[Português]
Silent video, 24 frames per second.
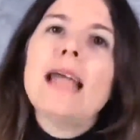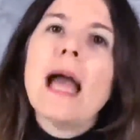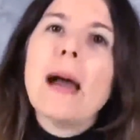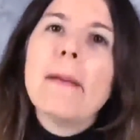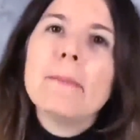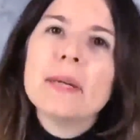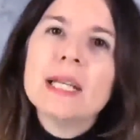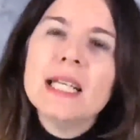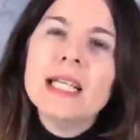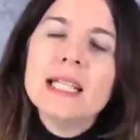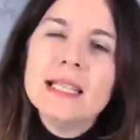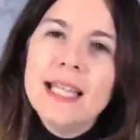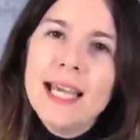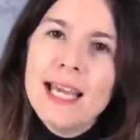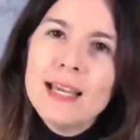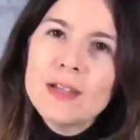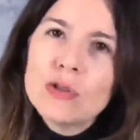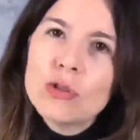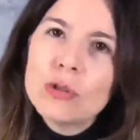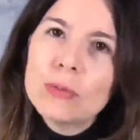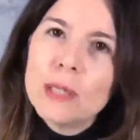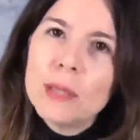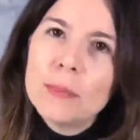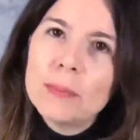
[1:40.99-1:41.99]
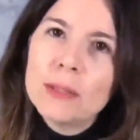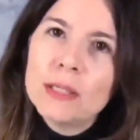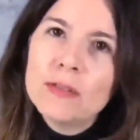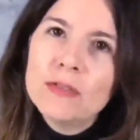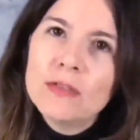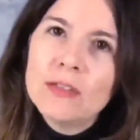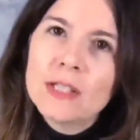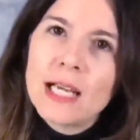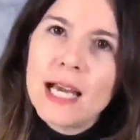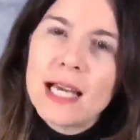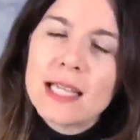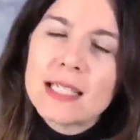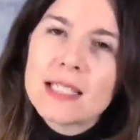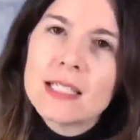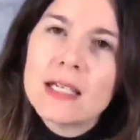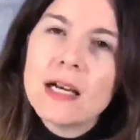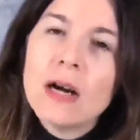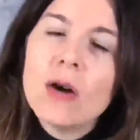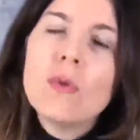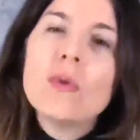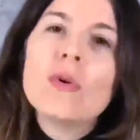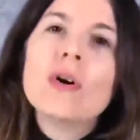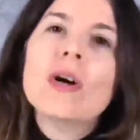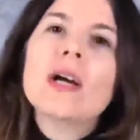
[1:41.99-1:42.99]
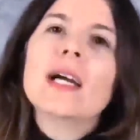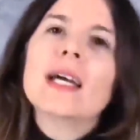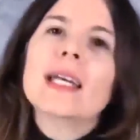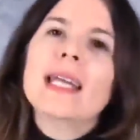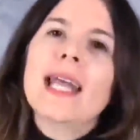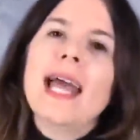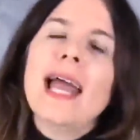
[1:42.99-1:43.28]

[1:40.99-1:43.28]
e aprender sobre a panificação,